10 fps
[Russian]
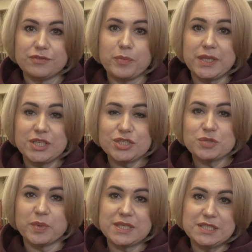в манеже
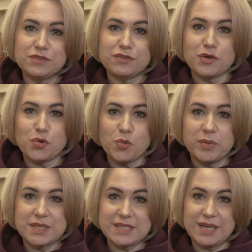спортивного
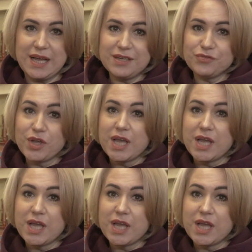комплекса «Калиф»